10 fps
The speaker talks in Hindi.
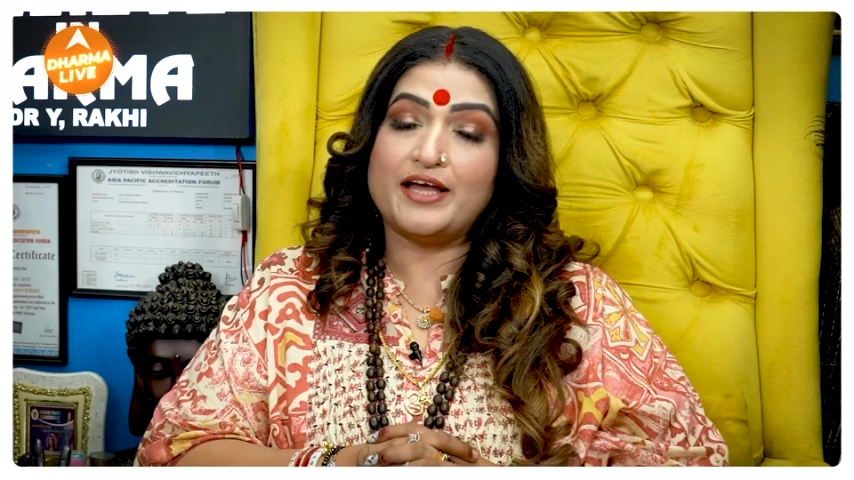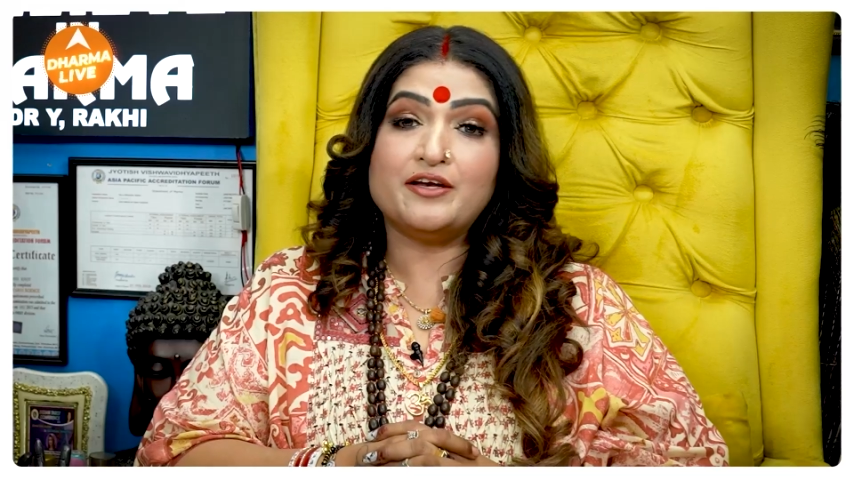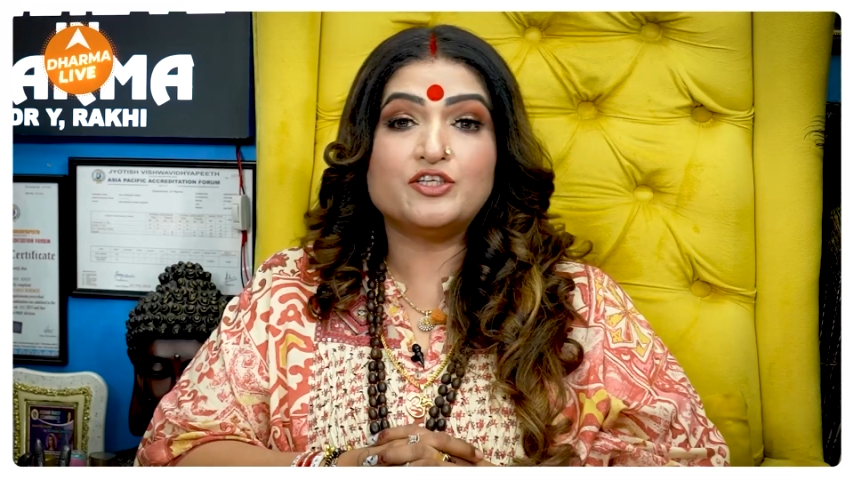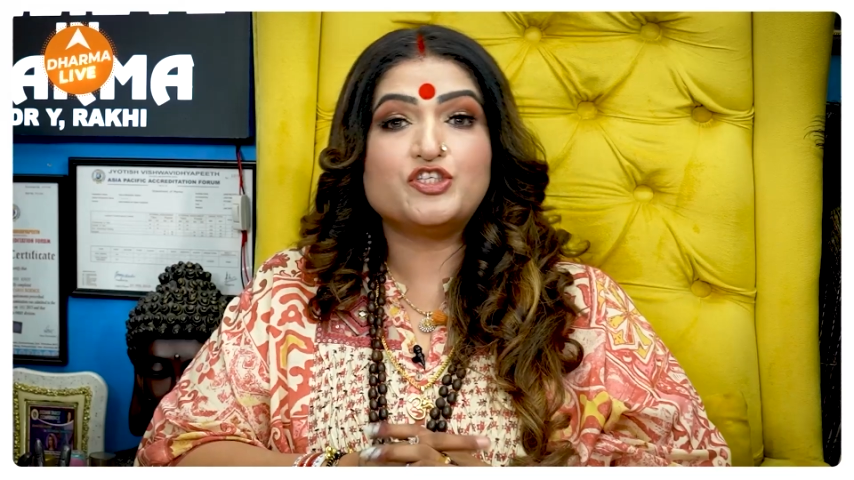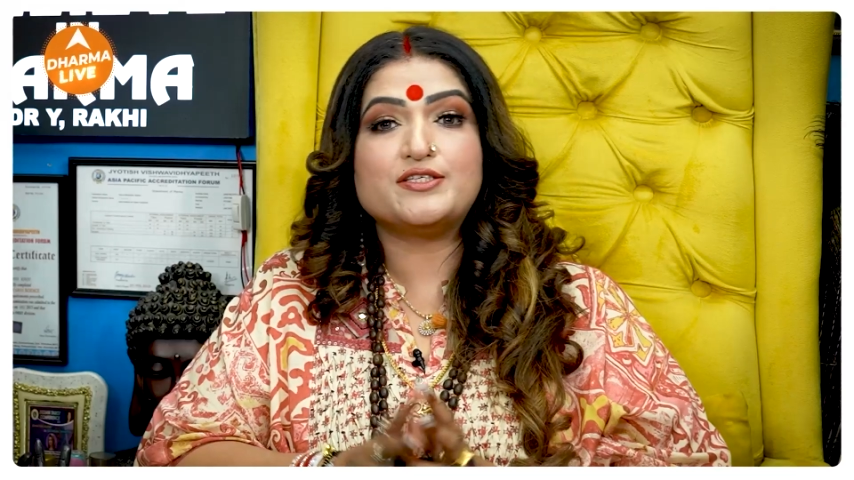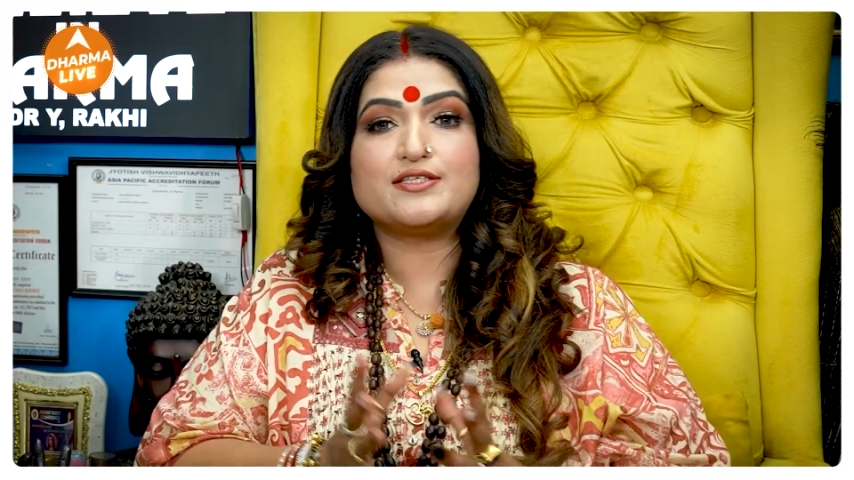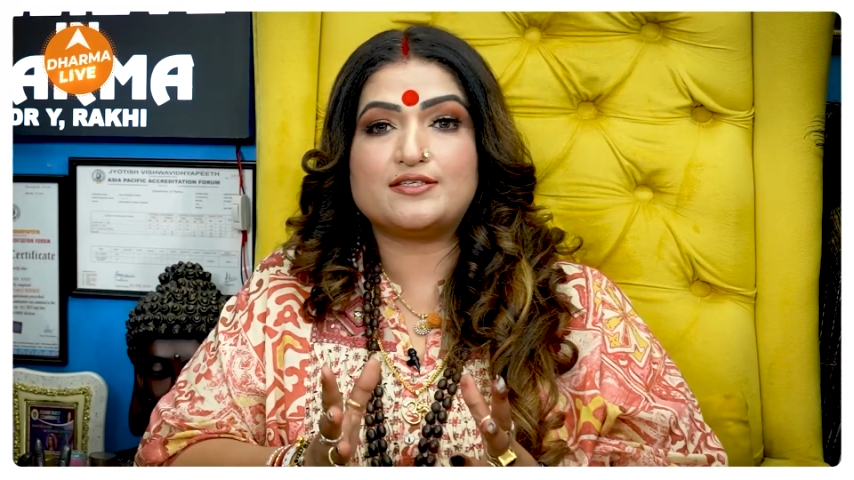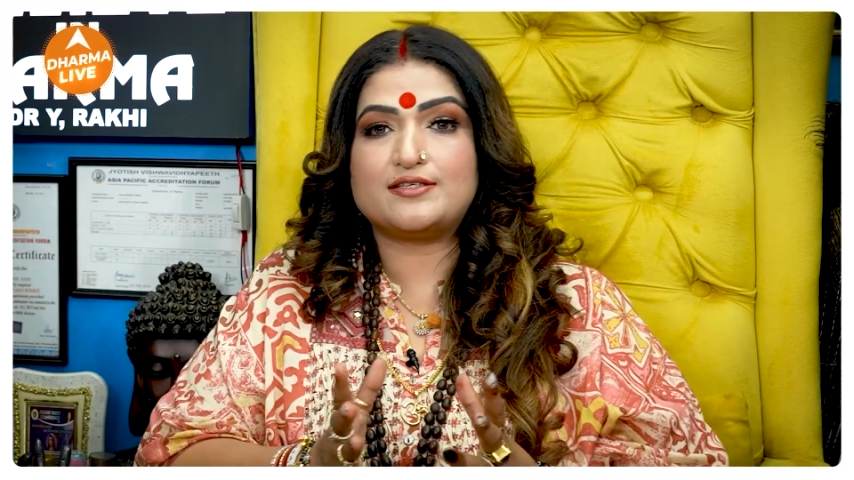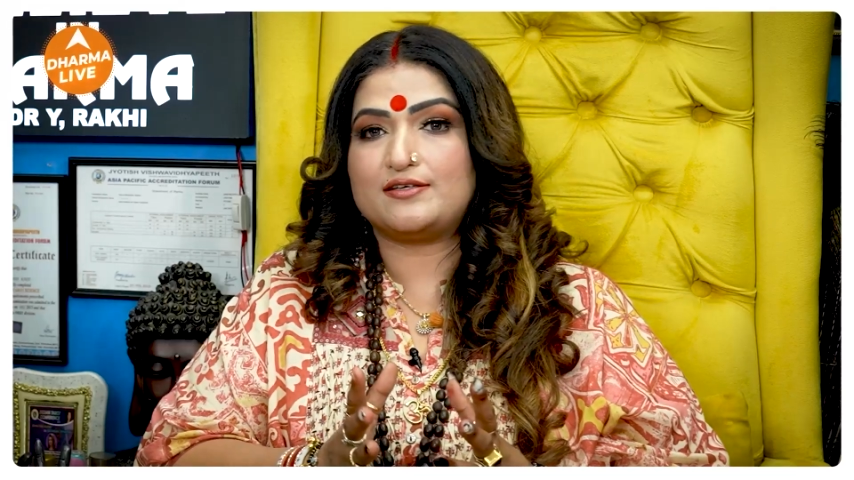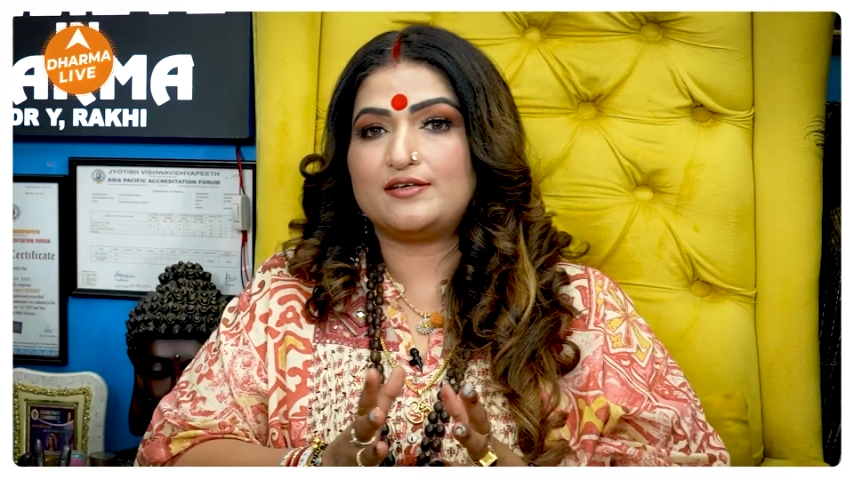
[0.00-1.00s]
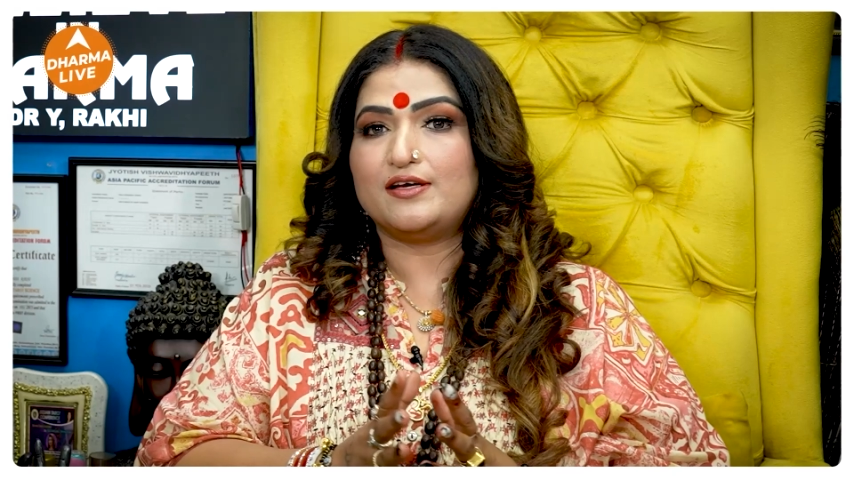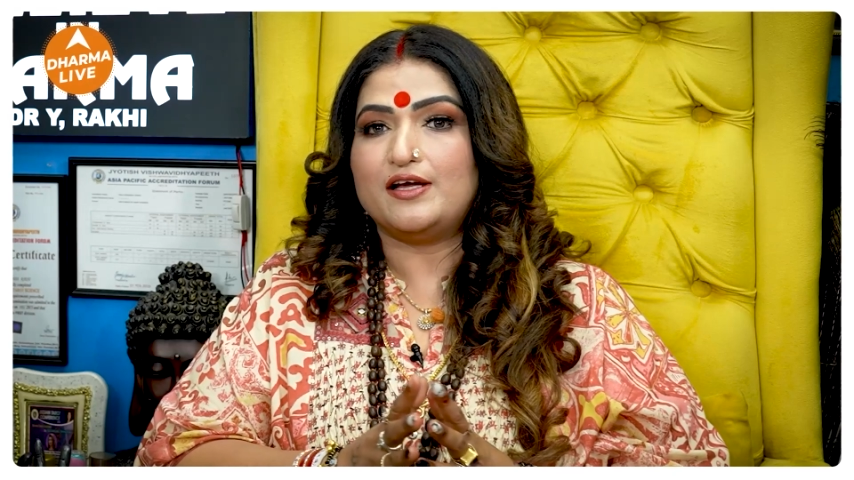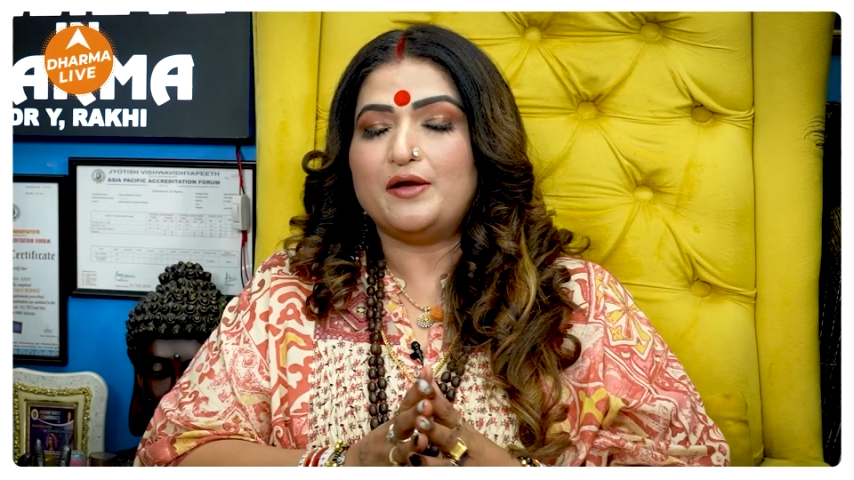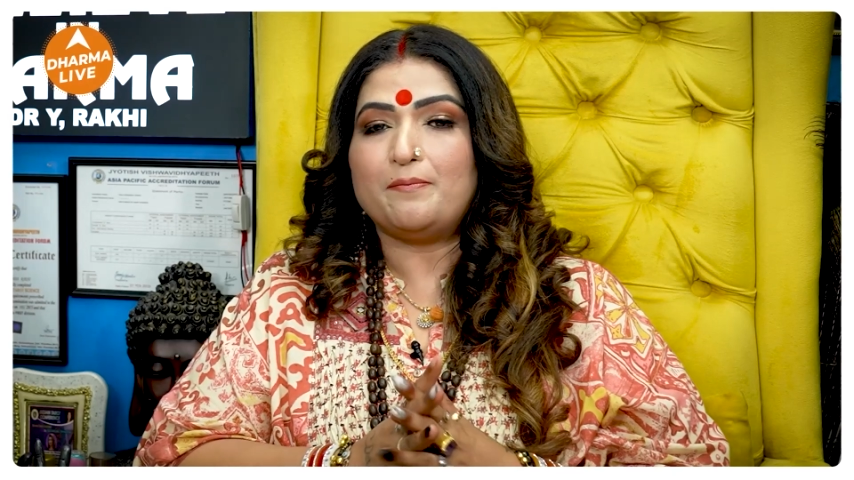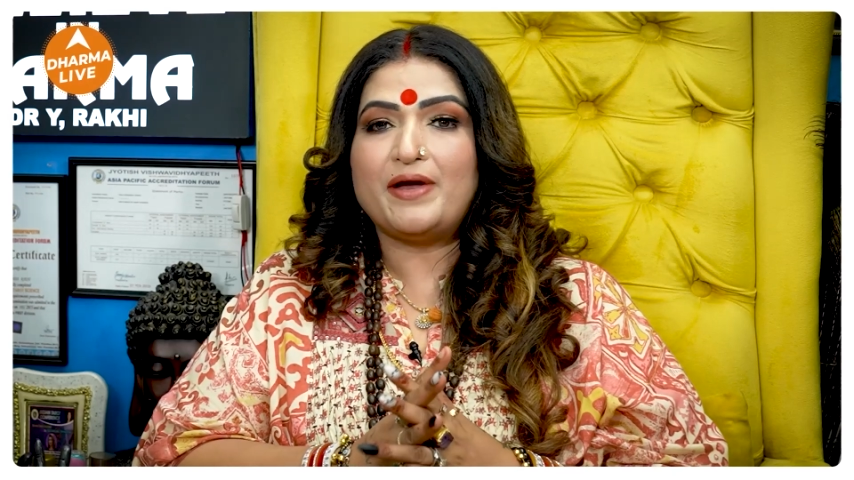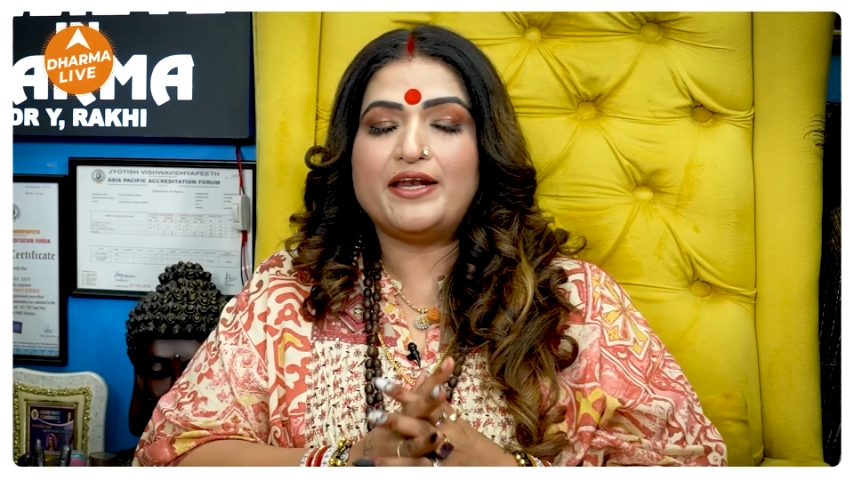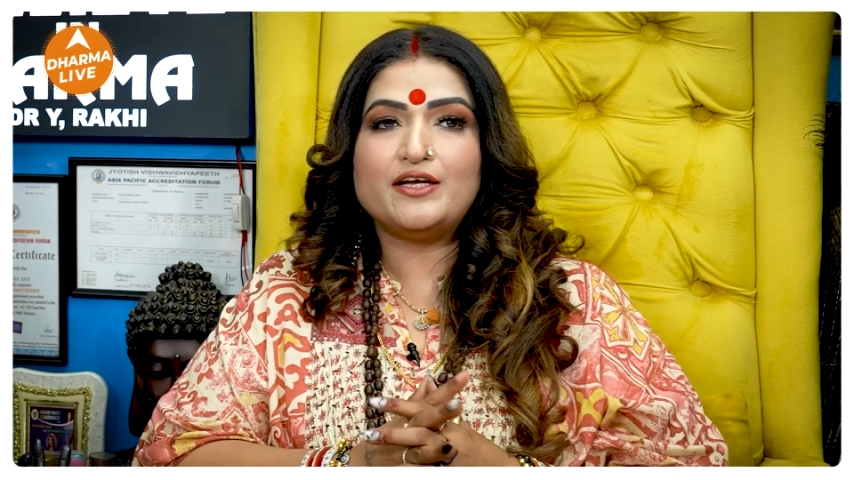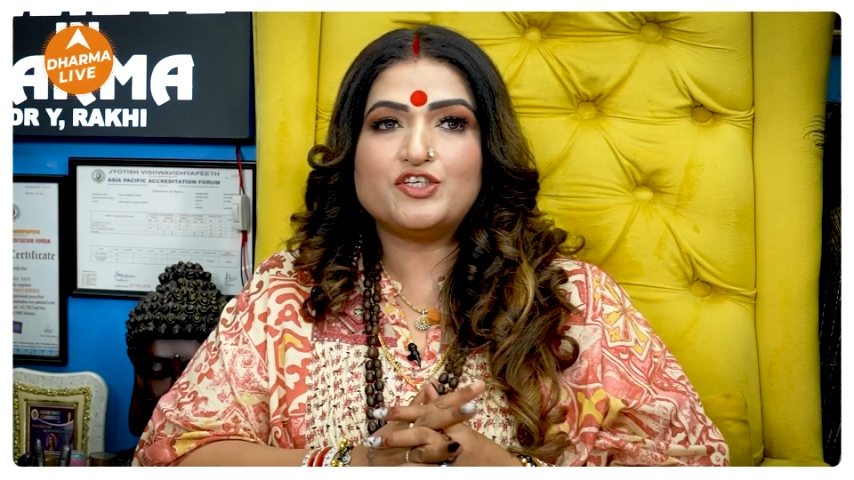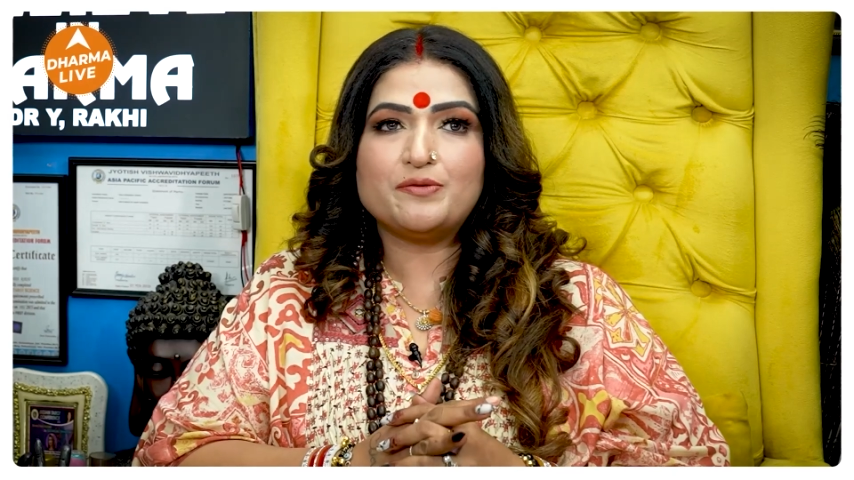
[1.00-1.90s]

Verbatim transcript: एनर्जीज जी मैंने